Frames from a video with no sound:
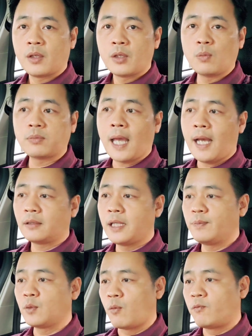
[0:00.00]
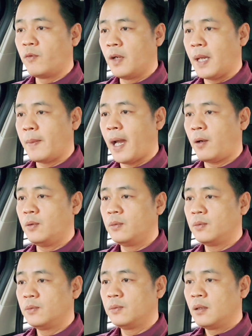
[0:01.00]
Chúng ta tiếp tục với bài báo.
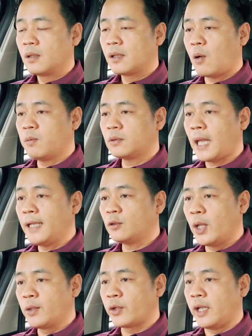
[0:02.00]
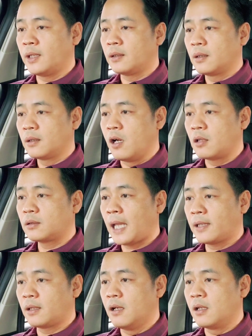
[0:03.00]
Công tác tuyên truyền được
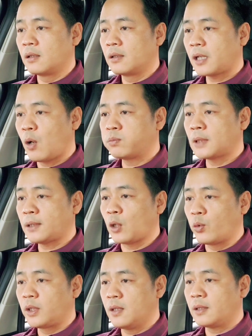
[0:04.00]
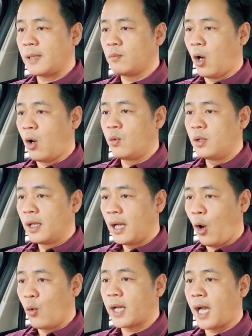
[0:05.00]
tăng cường, công tác tổ chức cán bộ,
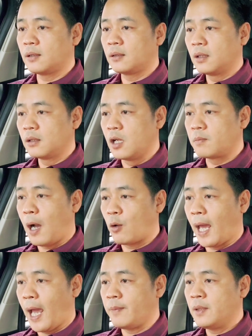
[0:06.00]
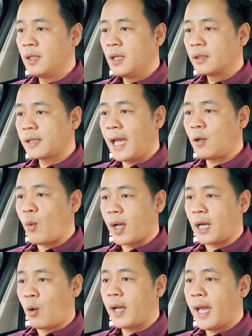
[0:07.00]
hậu cần được bảo đảm, các hoạt
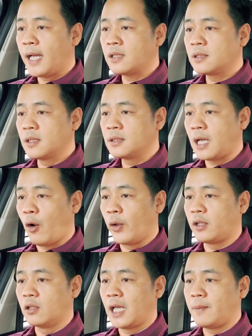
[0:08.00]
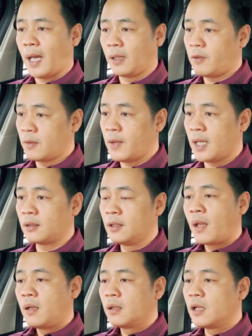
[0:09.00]
động an sinh xã hội được đẩy mạnh, vân vân,
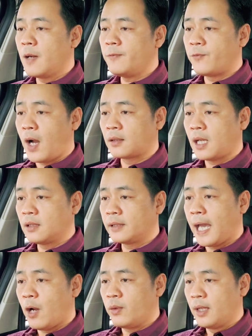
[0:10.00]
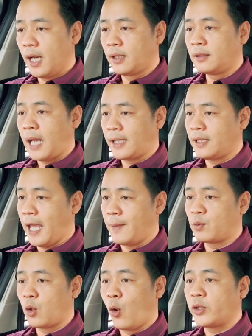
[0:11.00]
góp phần nâng cao hình ảnh đẹp
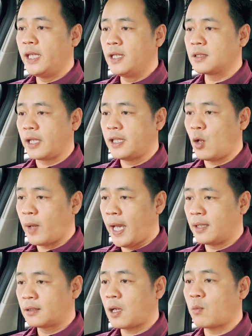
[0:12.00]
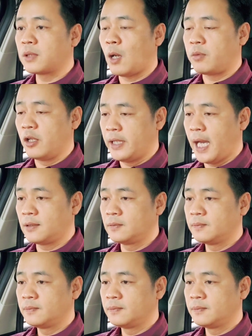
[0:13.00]
của chiến sĩ công an trong lòng người dân.